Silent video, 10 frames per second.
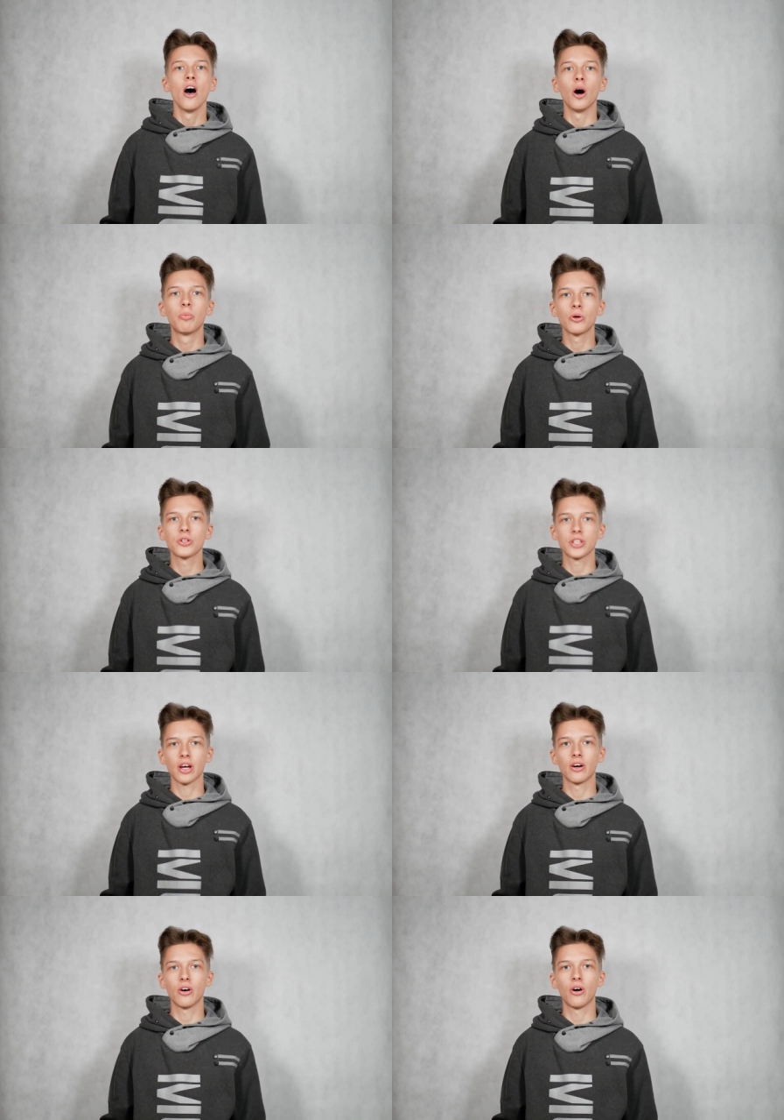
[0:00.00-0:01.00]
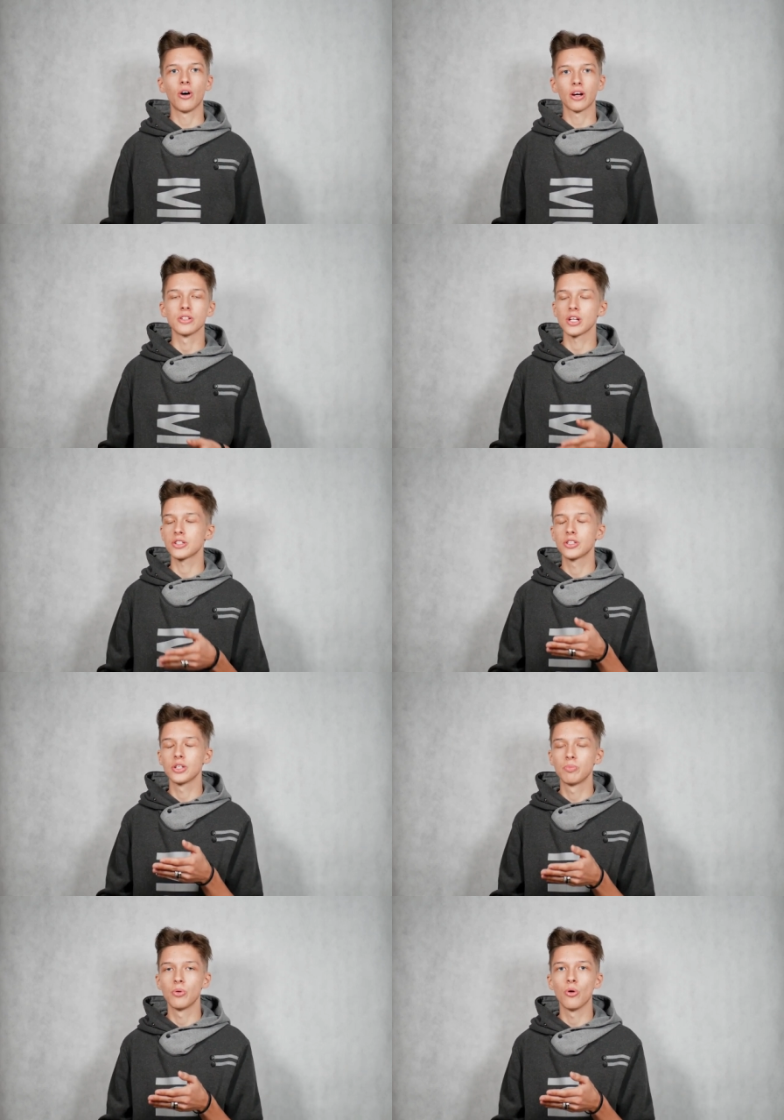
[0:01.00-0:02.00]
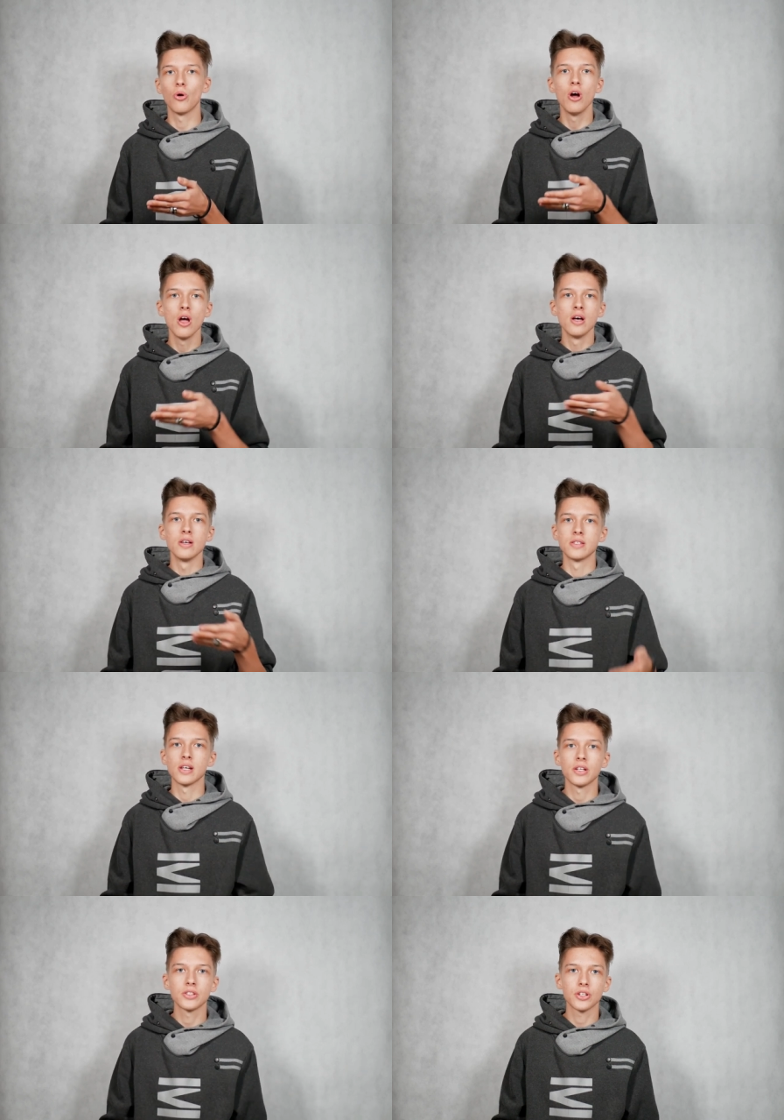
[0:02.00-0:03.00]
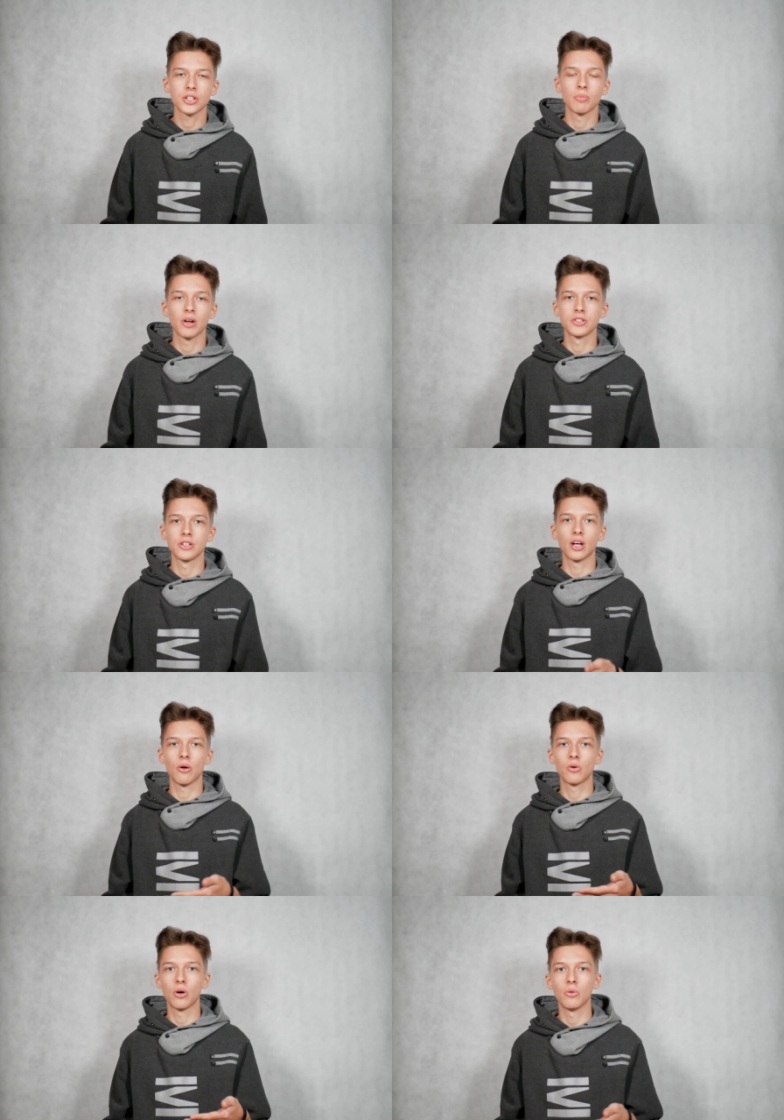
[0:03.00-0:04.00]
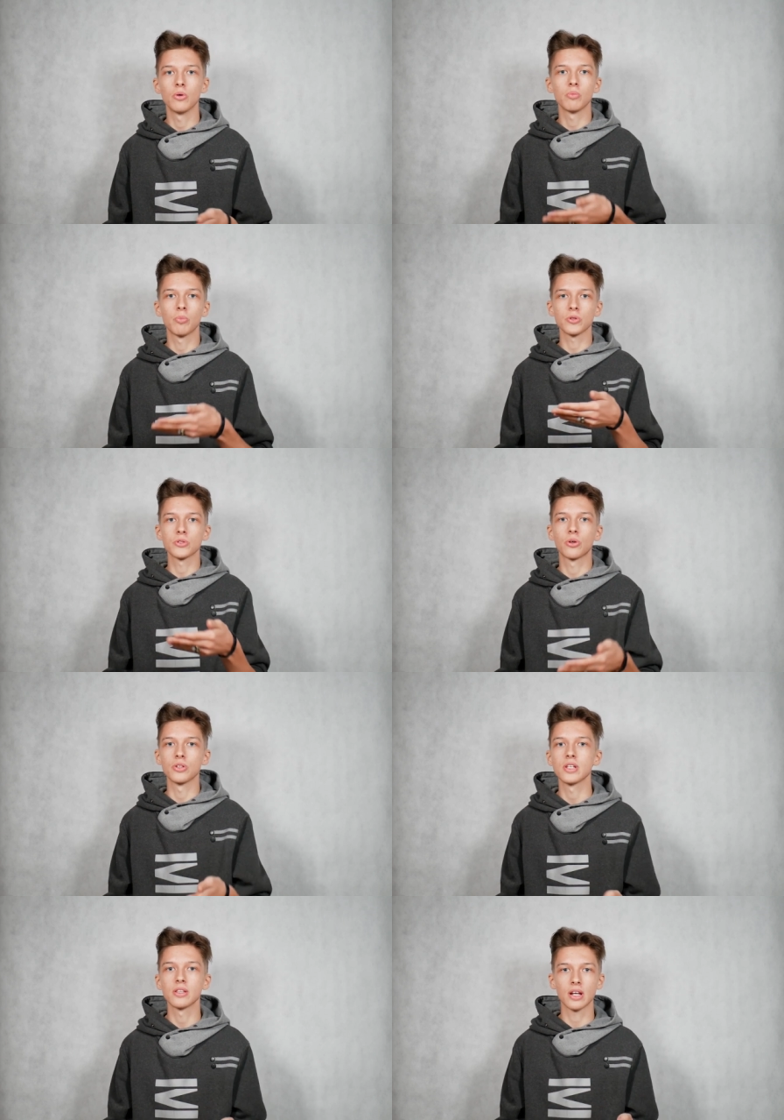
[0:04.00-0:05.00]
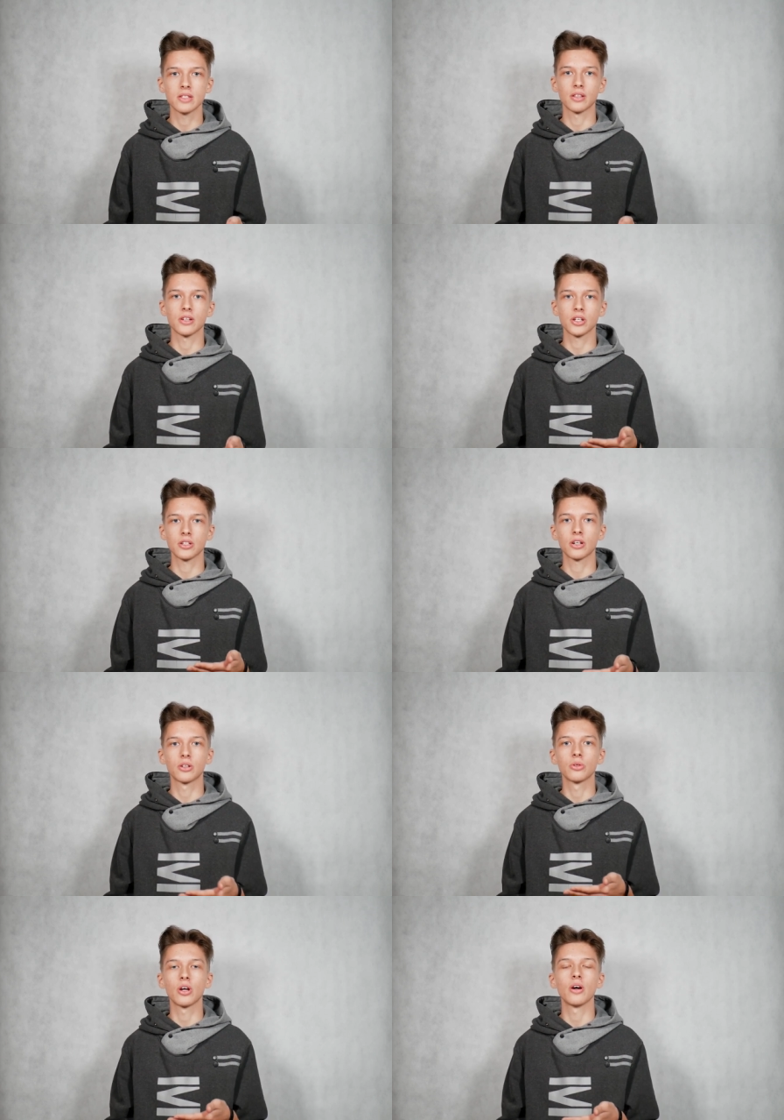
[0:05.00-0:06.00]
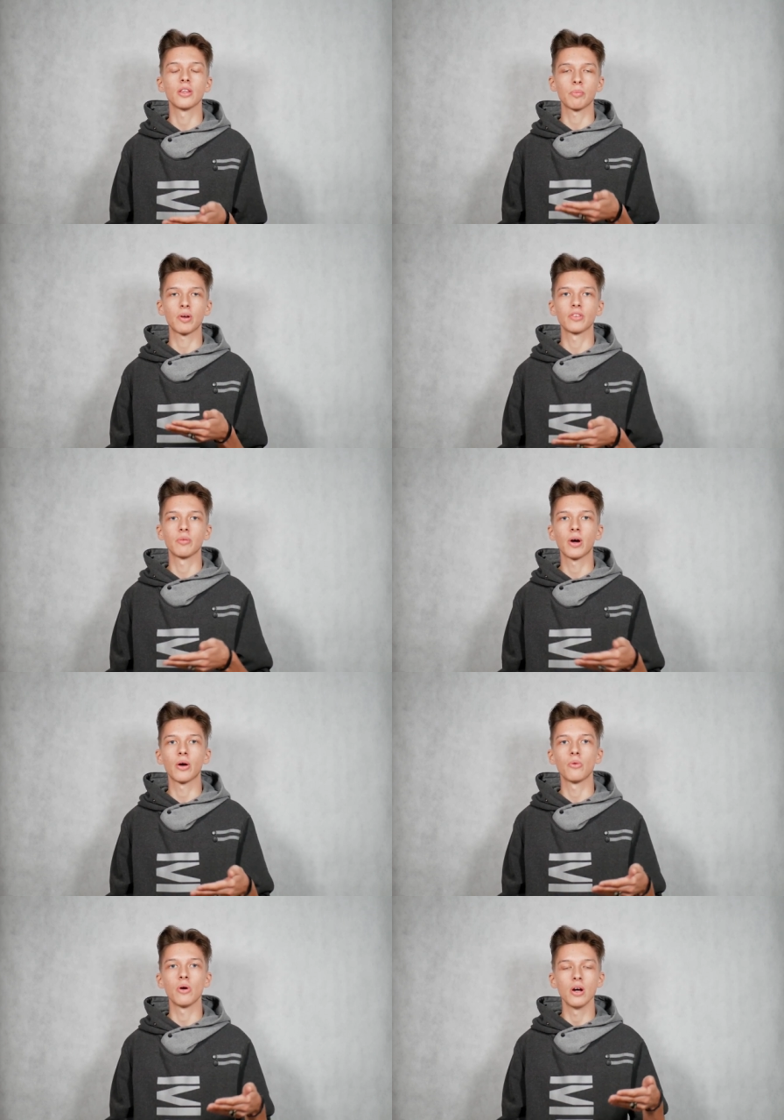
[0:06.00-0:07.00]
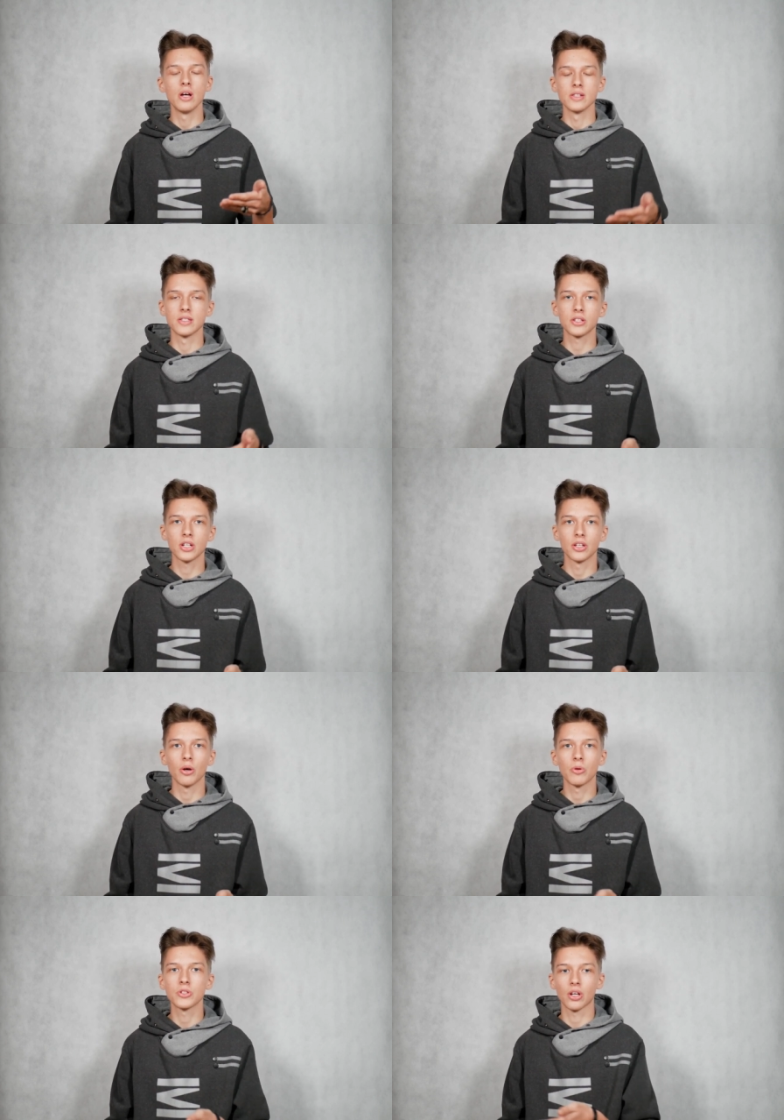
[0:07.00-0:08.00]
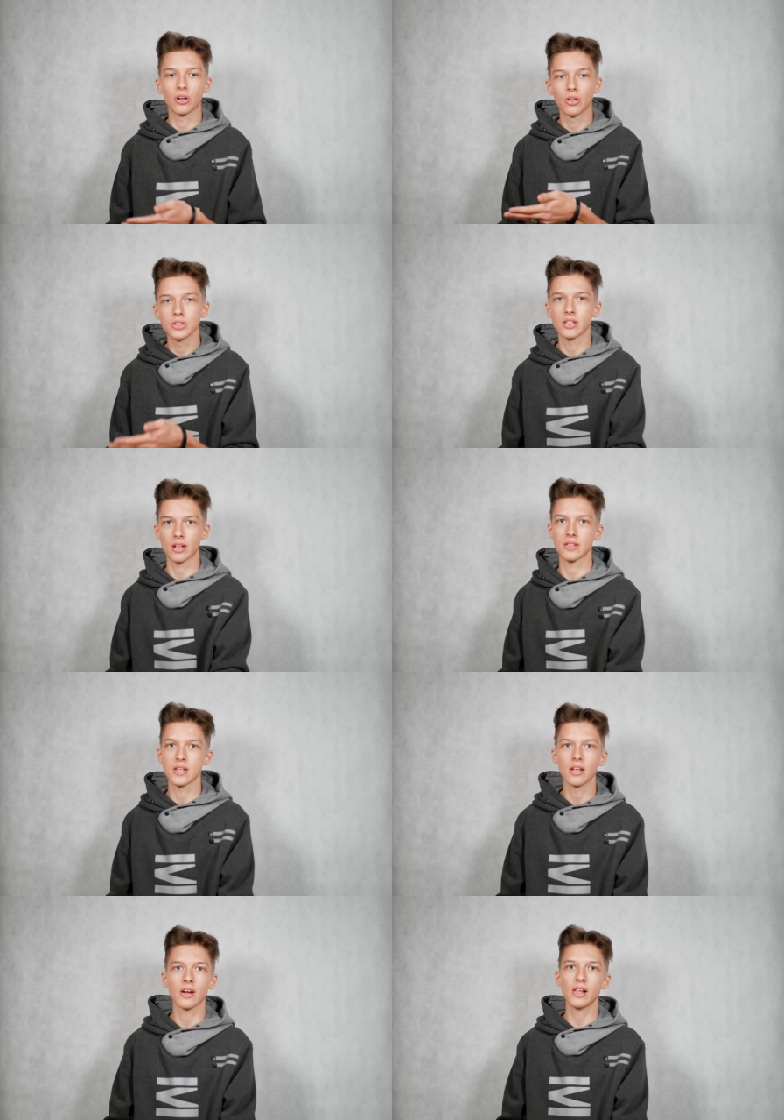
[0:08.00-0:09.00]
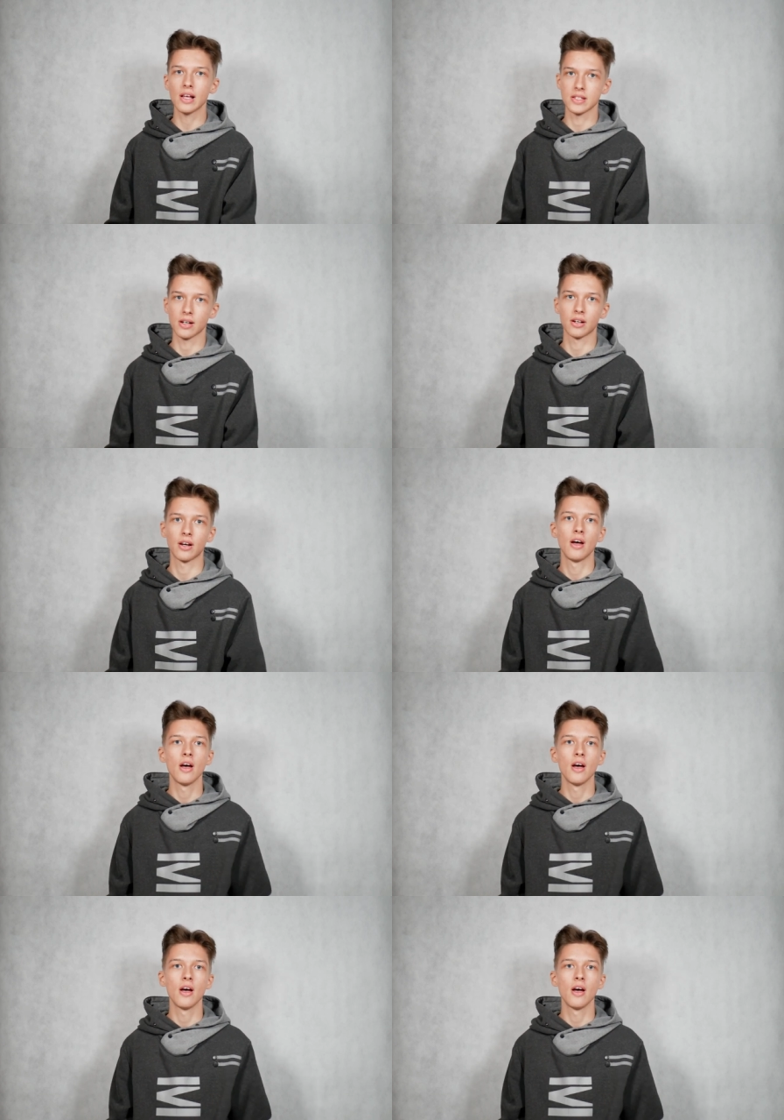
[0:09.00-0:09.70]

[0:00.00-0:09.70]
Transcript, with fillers: Oprócz tego rzeczy typu zajęcie się bardziej nauką, po prostu koncentracja na rzeczach, które naprawdę mają znaczenie. Oprócz tego koncentracja na relacjach